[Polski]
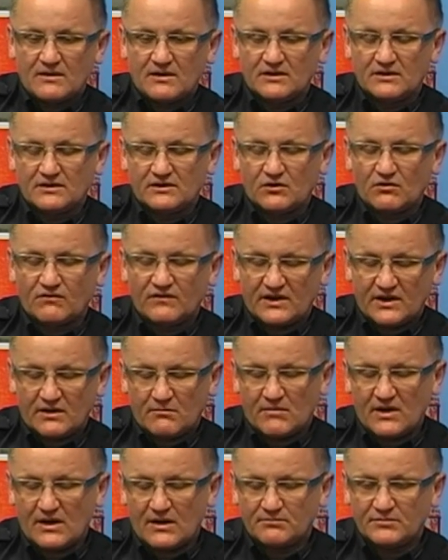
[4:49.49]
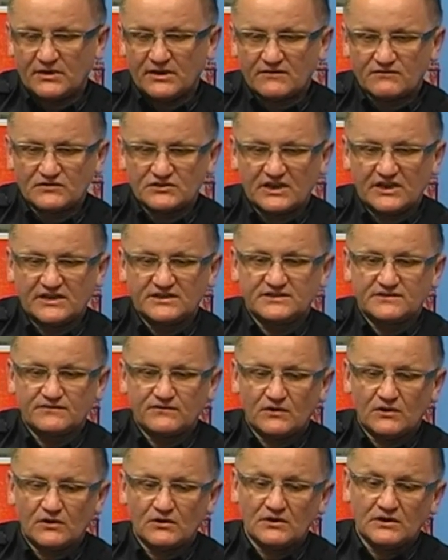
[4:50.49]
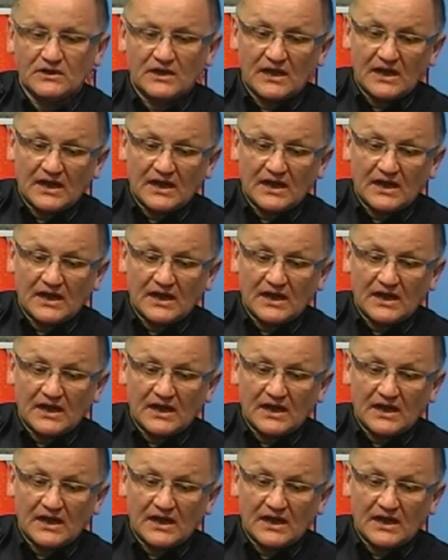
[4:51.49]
e, rowerem ma pierwszeństwo,